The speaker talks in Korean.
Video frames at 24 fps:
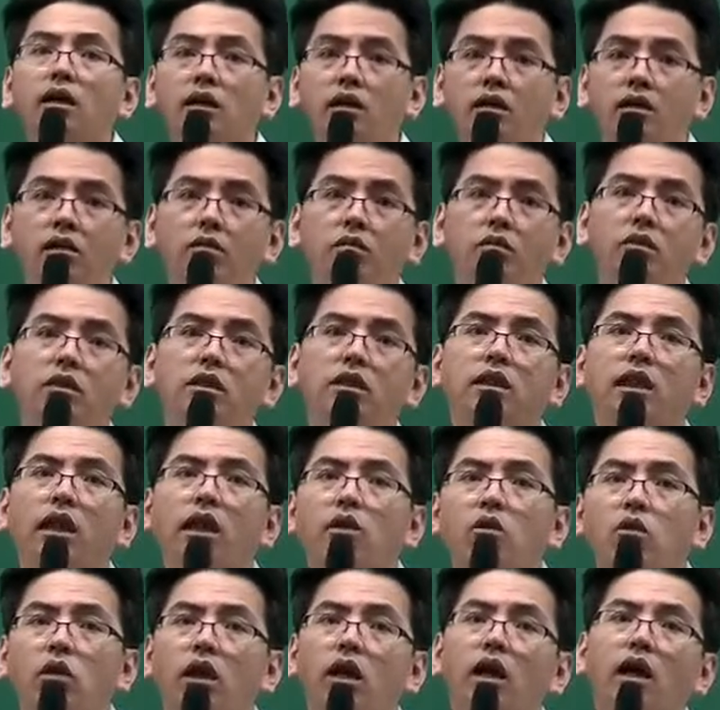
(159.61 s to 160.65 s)
금지가
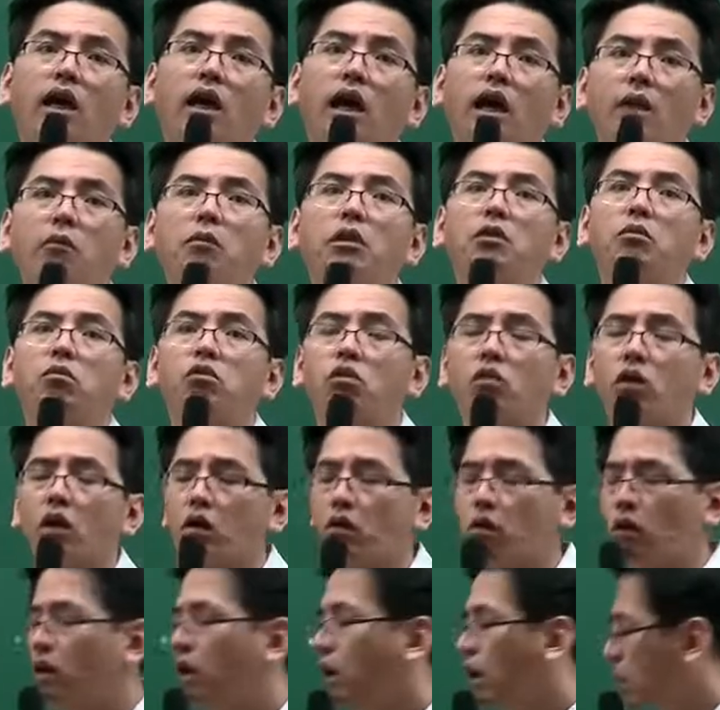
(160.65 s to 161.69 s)
돼야 함에도
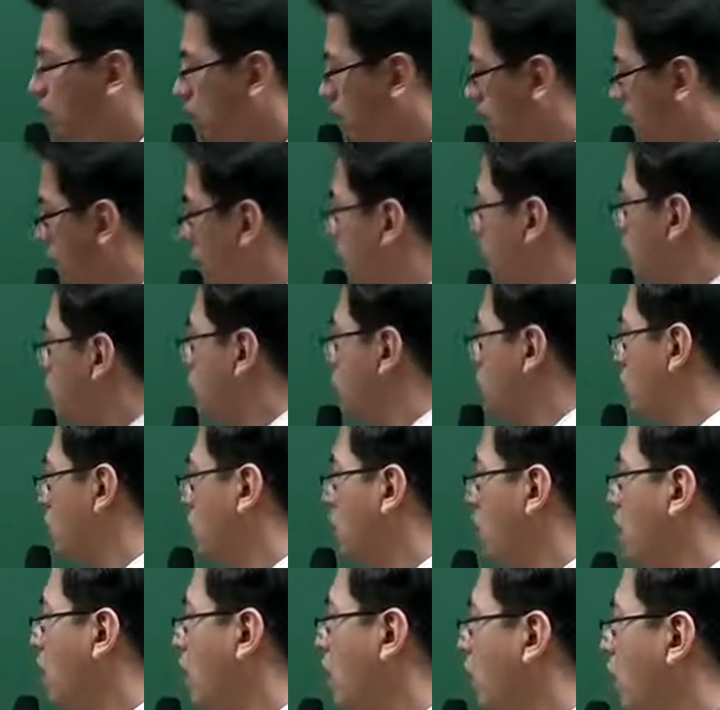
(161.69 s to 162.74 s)
불구하고
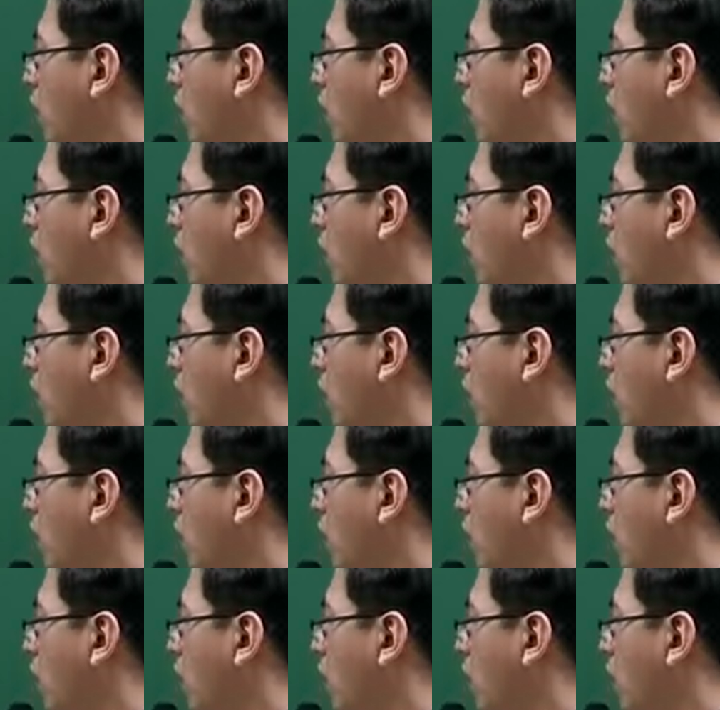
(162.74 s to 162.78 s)
예외적으로